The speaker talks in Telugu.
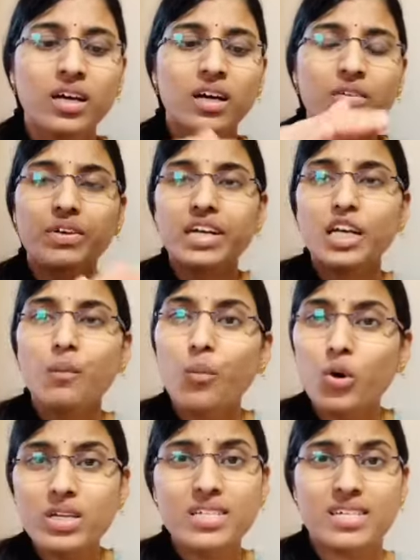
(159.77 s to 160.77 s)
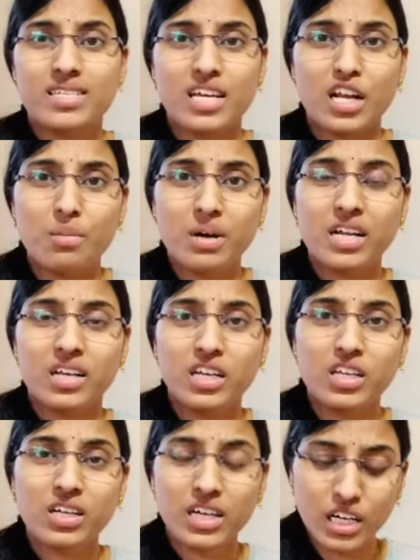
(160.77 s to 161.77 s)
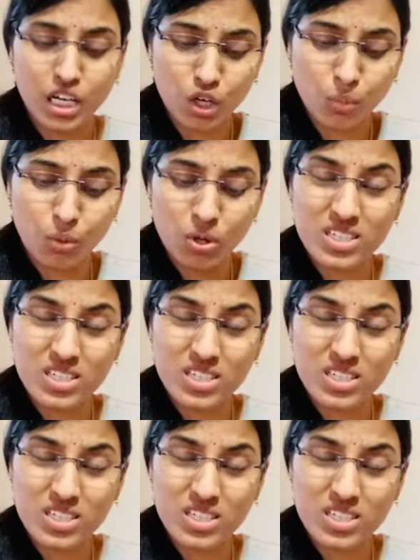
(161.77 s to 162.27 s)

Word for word: వీటిని పొడి చేస్తానమాట నేను ఎందుకంటే నాకు పొడి